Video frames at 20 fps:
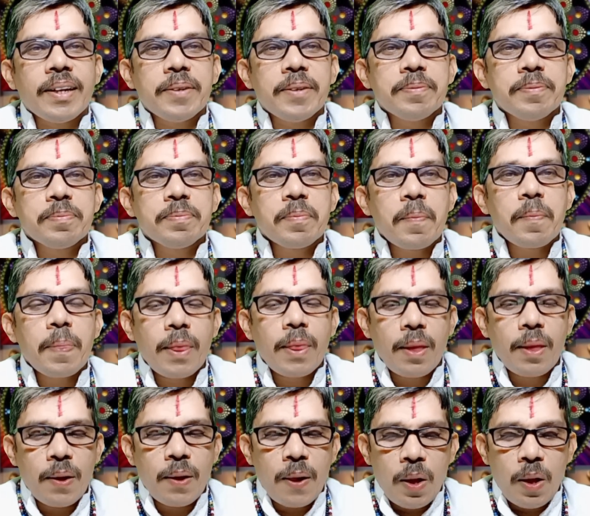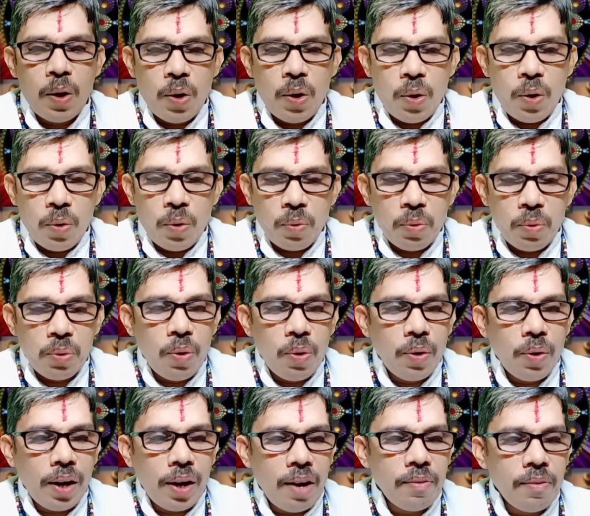हैं गुरु
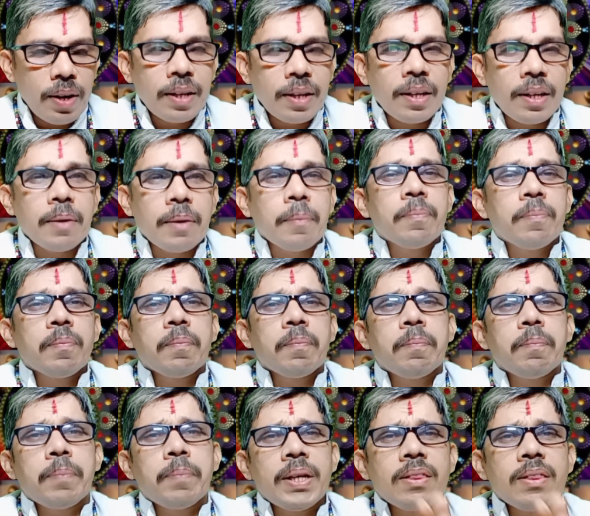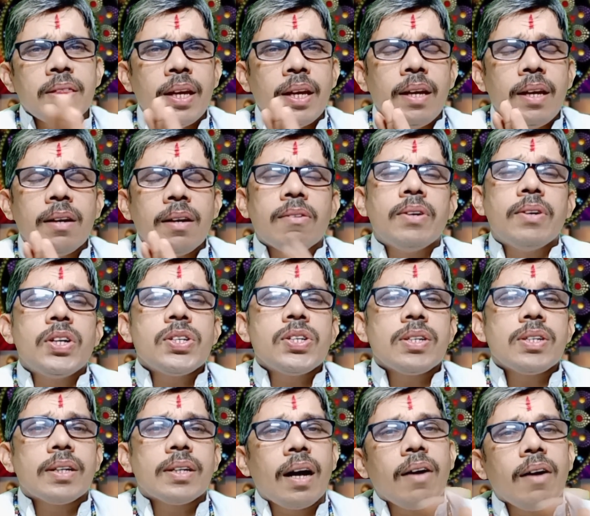हो रहे हैं वक्री प्रत्येक
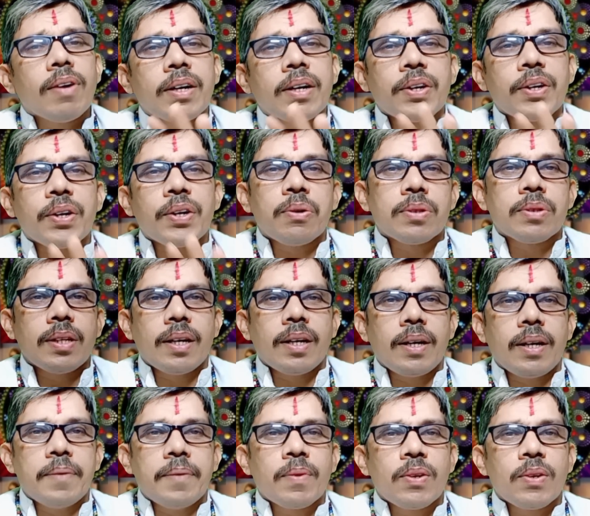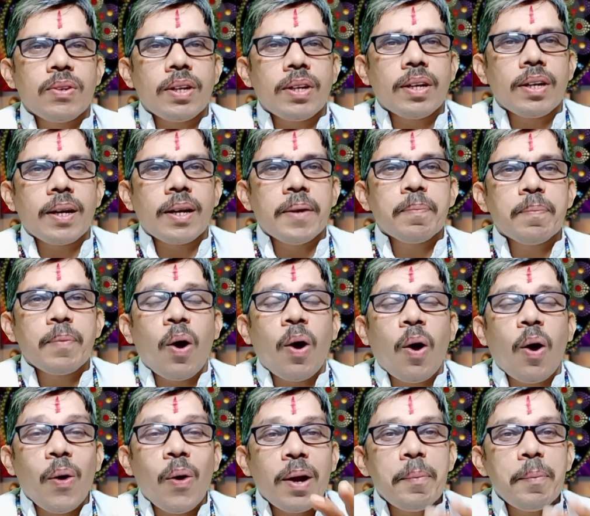वर्ष ग्रह वक्री होते हैं ठीक है ना
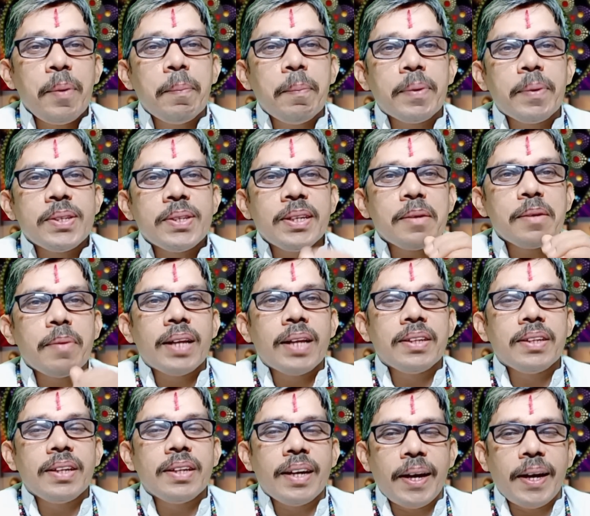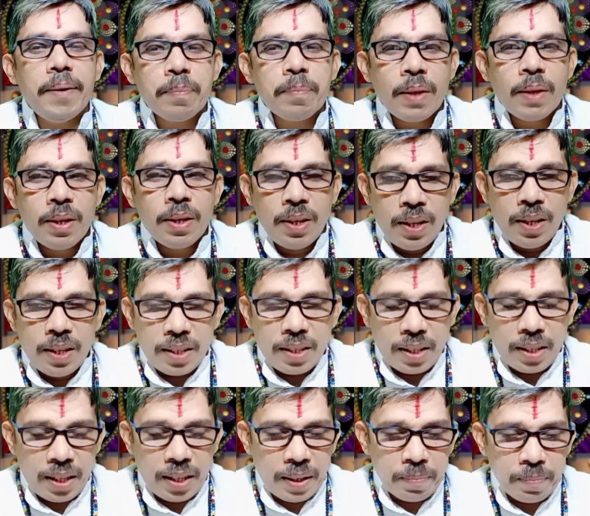और अभी मज़े की बात यह है
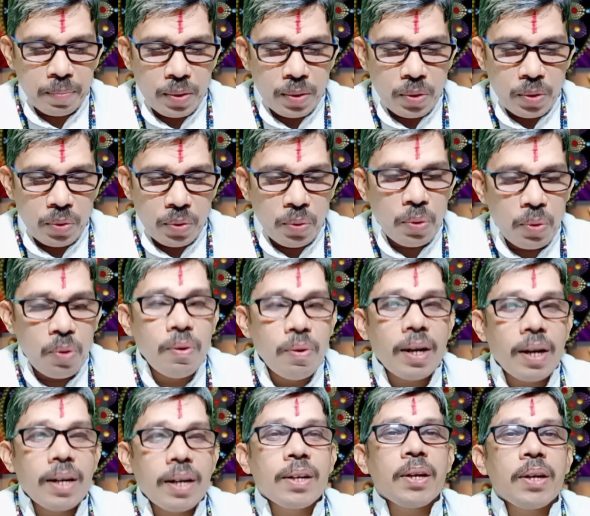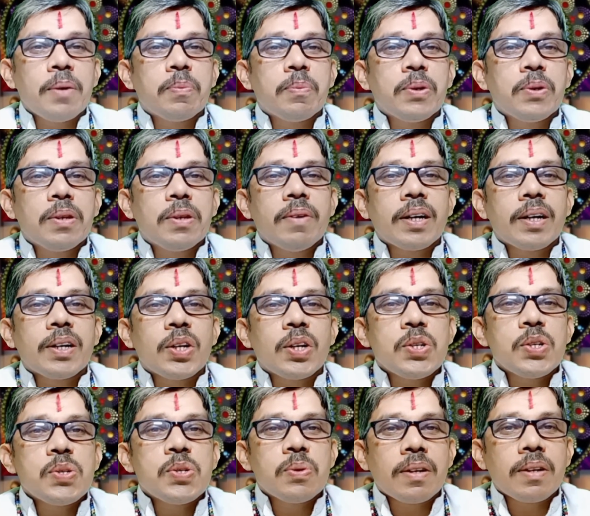कि गुरु वक्री बुध
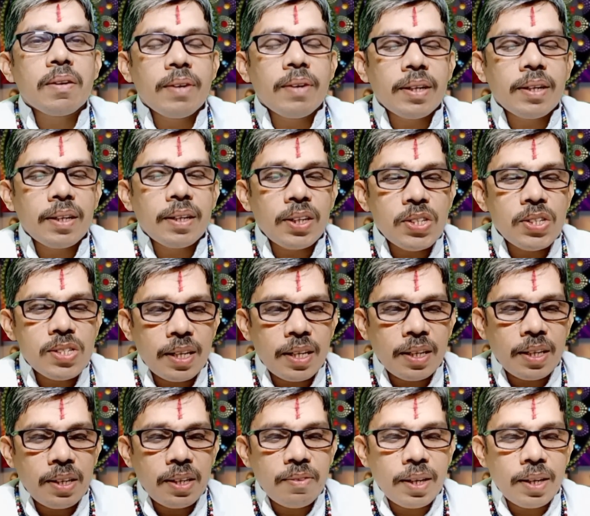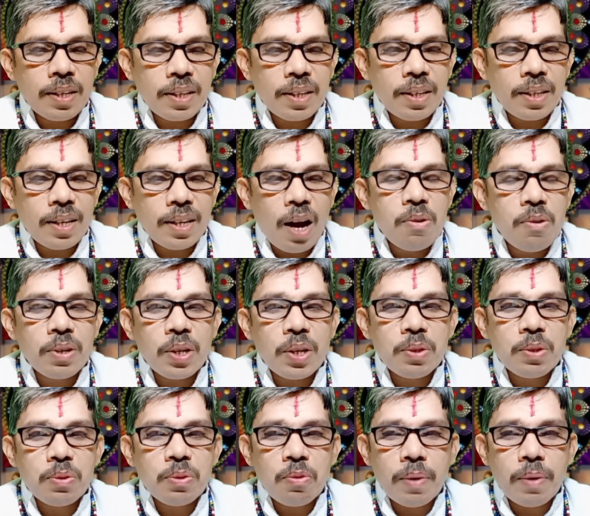वक्री शुक्र वक्री शनि वक्री राहु
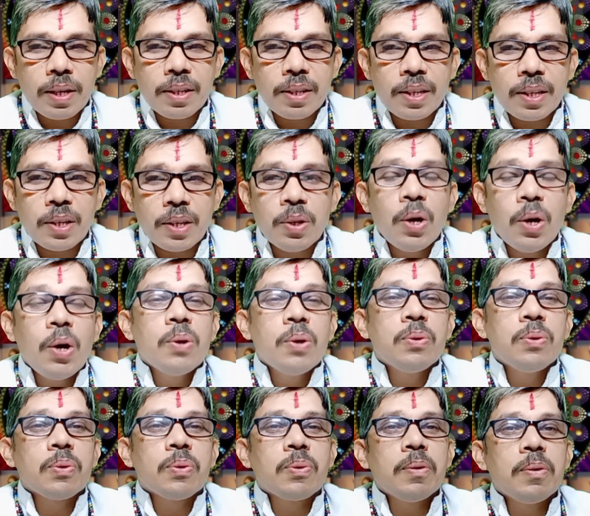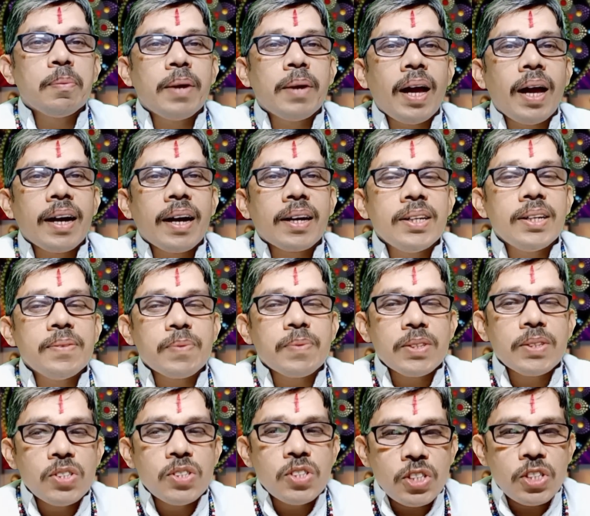केतु वक्री तो कुल मिला के
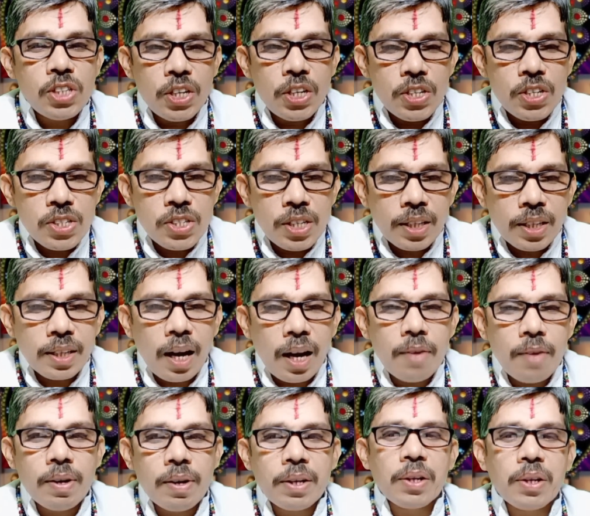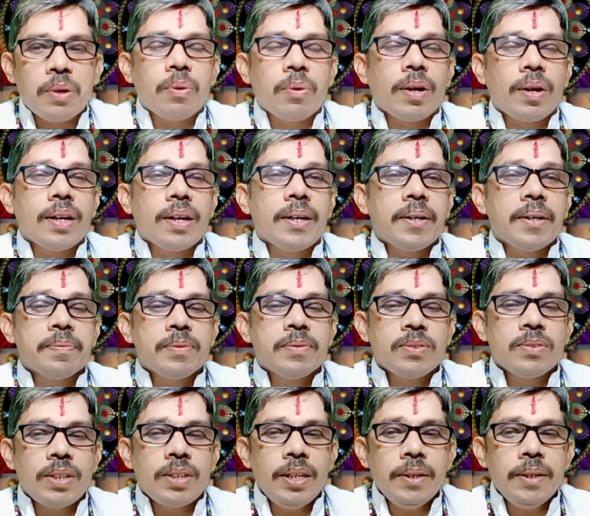छः छ ग्रह वक्री हो रहे हैं
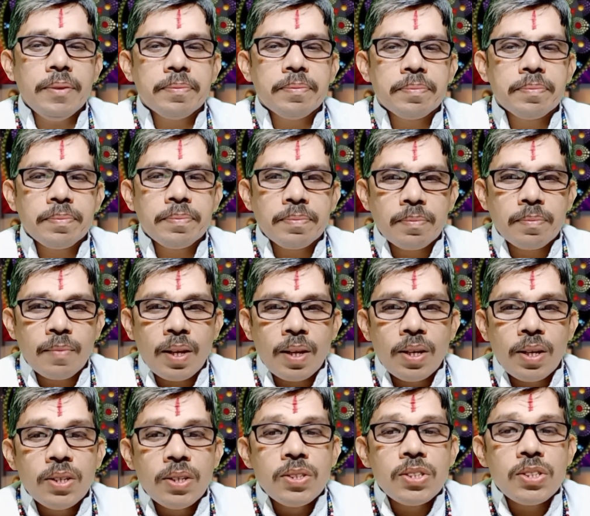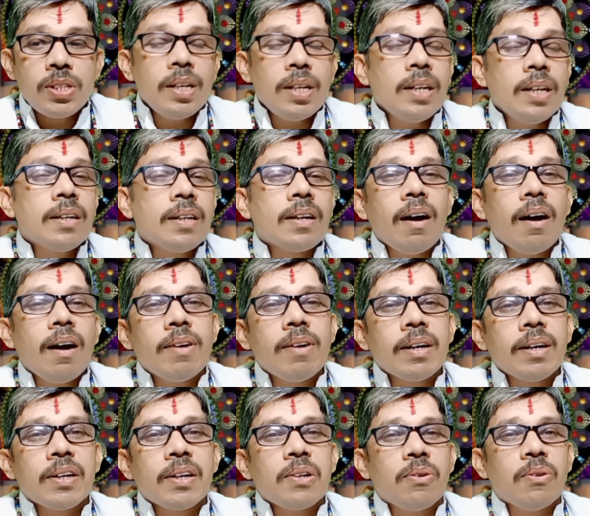ठीक छः ग्रह
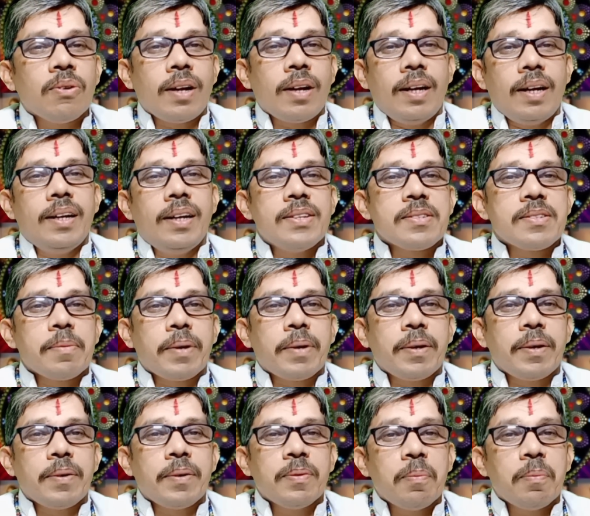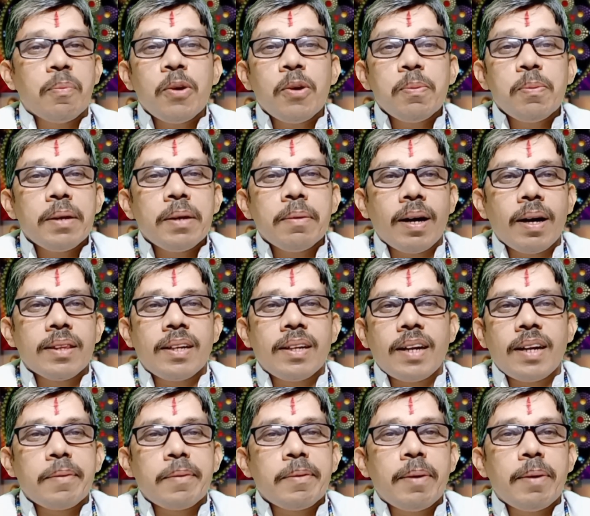वक्री हो रहे हैं इस समय बहुत बड़ी बात है
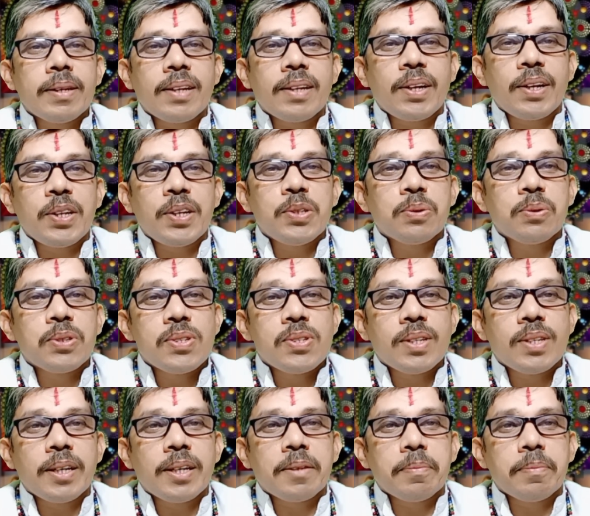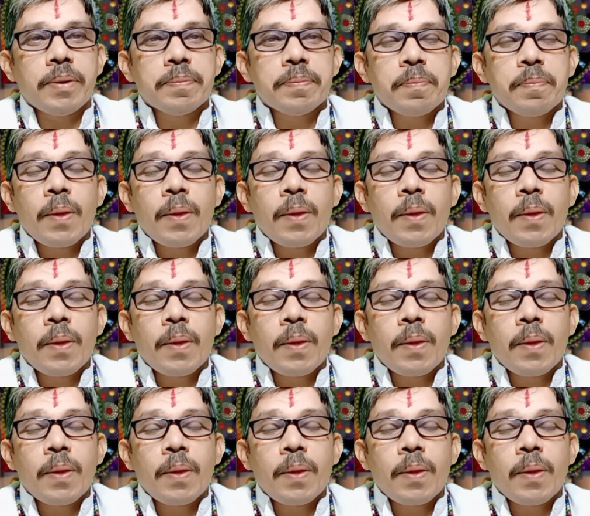नॉर्मल बात नहीं है ज्योतिष जगत में